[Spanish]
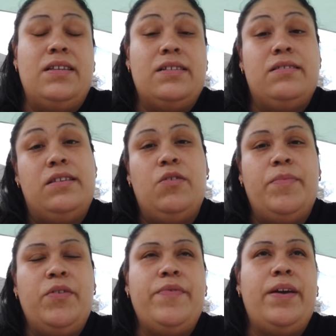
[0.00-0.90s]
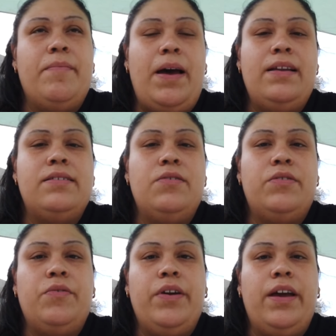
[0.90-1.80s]
si, si lo miro bien mal si lo
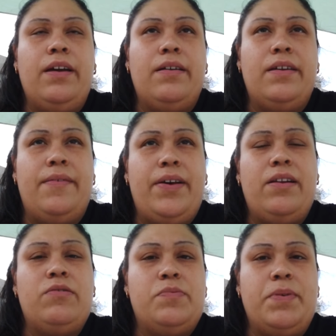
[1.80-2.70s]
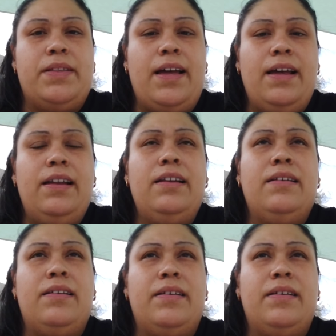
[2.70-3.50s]
tengo que eh, llevar al hospital